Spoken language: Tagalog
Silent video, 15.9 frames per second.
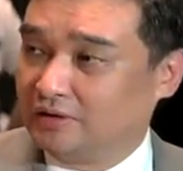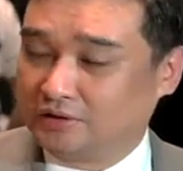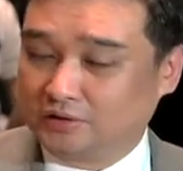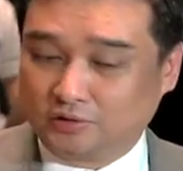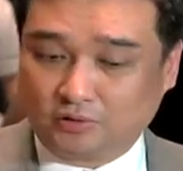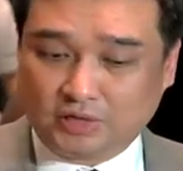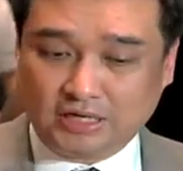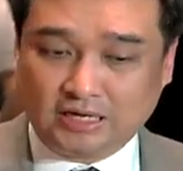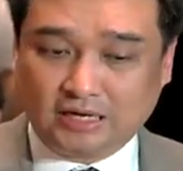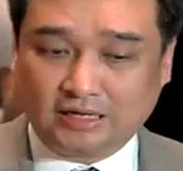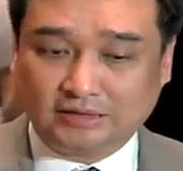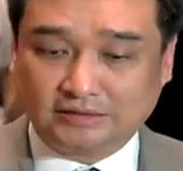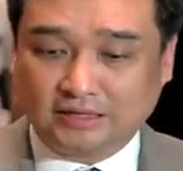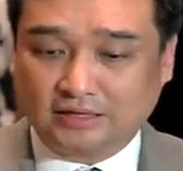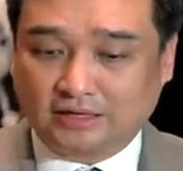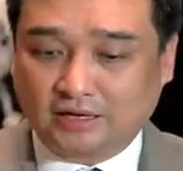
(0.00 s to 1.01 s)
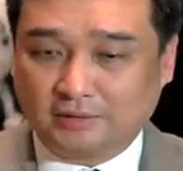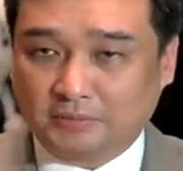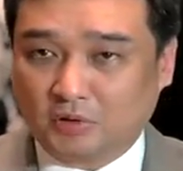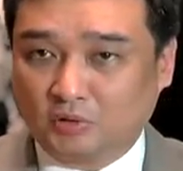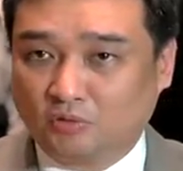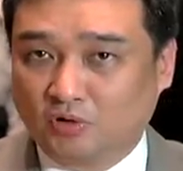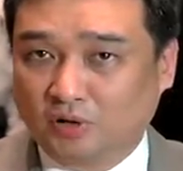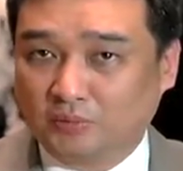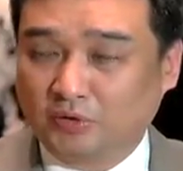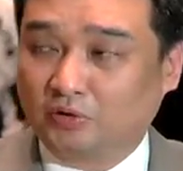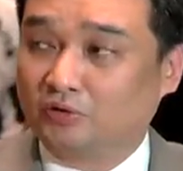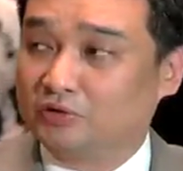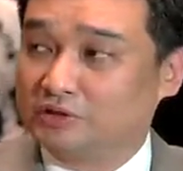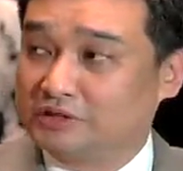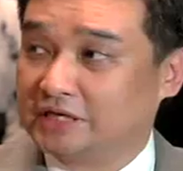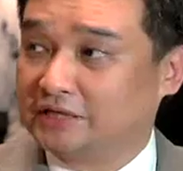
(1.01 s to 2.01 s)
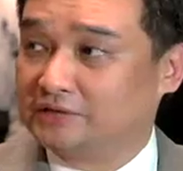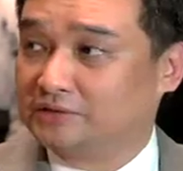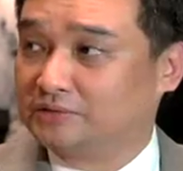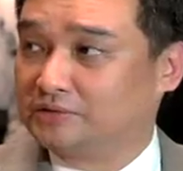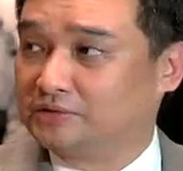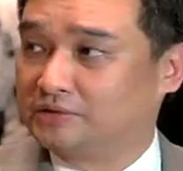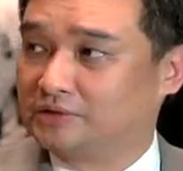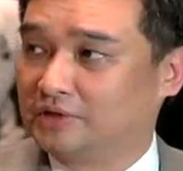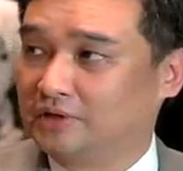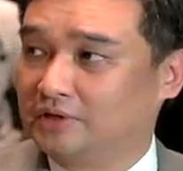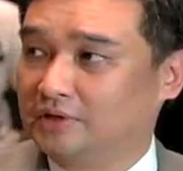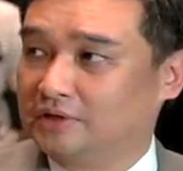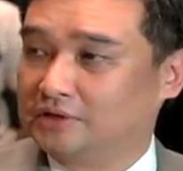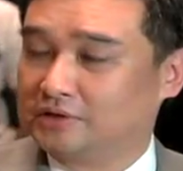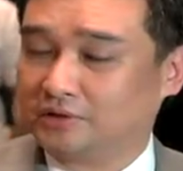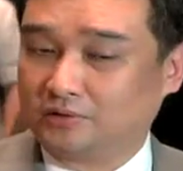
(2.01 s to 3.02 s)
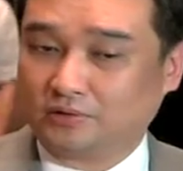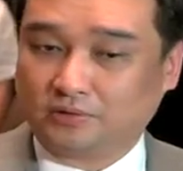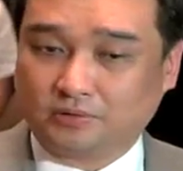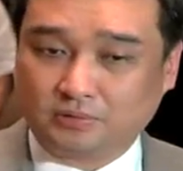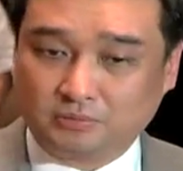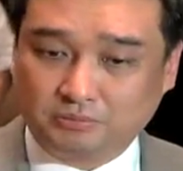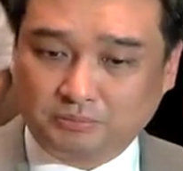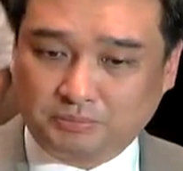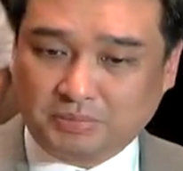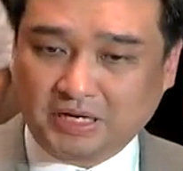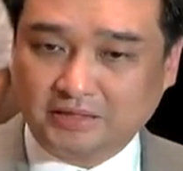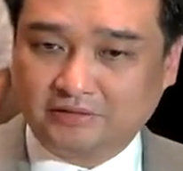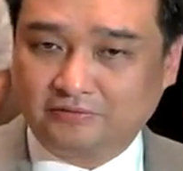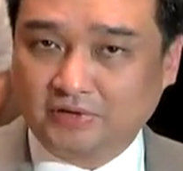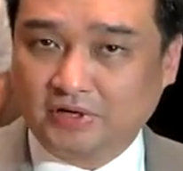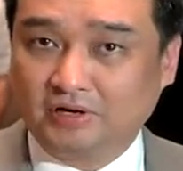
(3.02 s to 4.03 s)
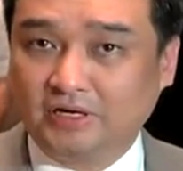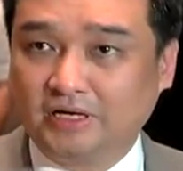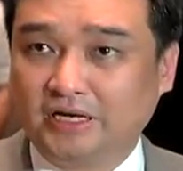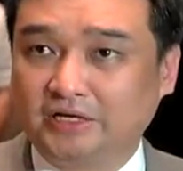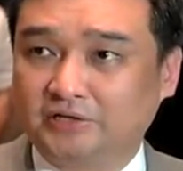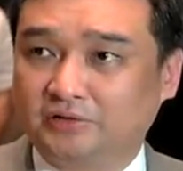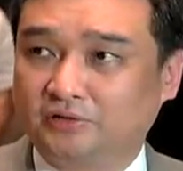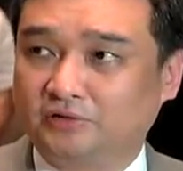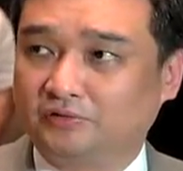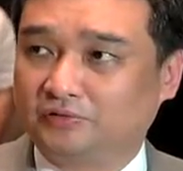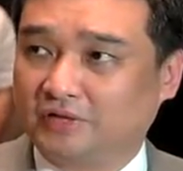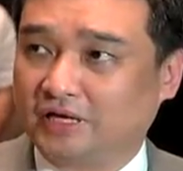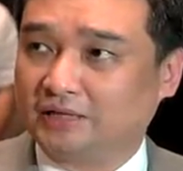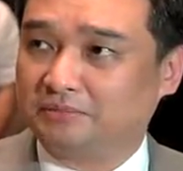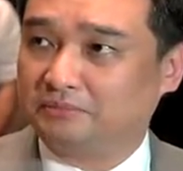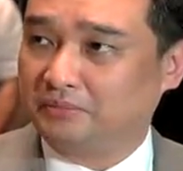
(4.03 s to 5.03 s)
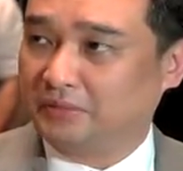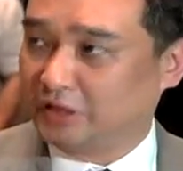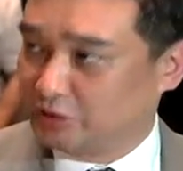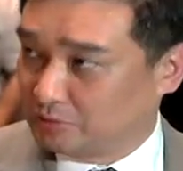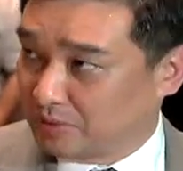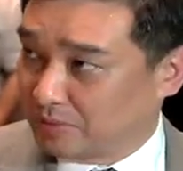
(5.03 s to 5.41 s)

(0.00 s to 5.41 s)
So, kailangan talaga makuha mo yung consensus. So, by the very nature of that, medyo